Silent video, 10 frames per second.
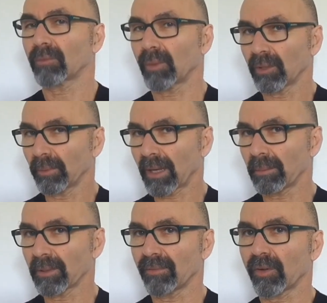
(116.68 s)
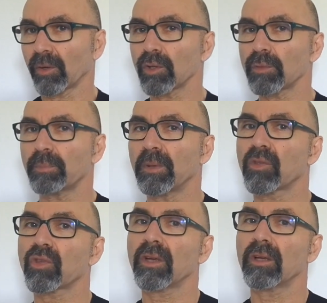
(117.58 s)
Quando mi capita di fare uno
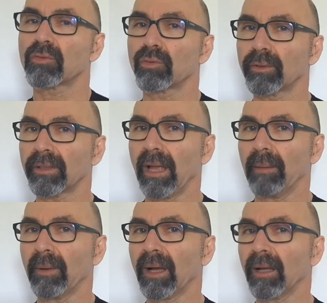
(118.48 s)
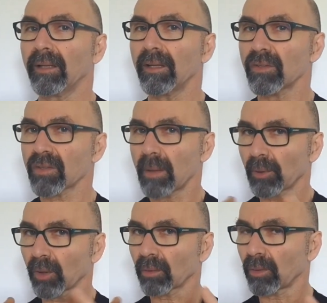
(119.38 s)
speech sul tema, inizio sempre
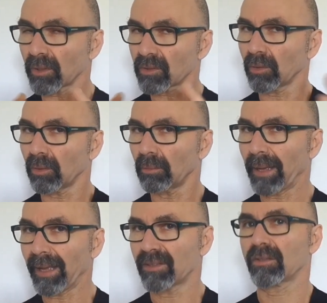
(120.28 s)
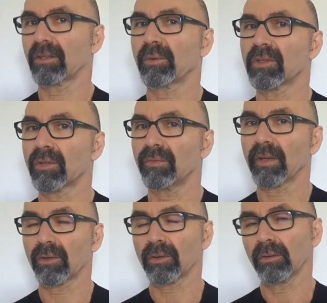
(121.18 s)
con questo pezzo di questo
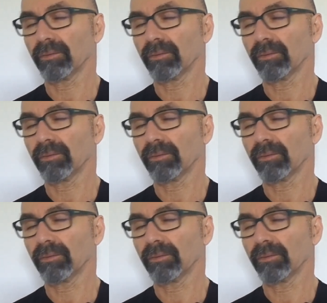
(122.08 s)
vecchio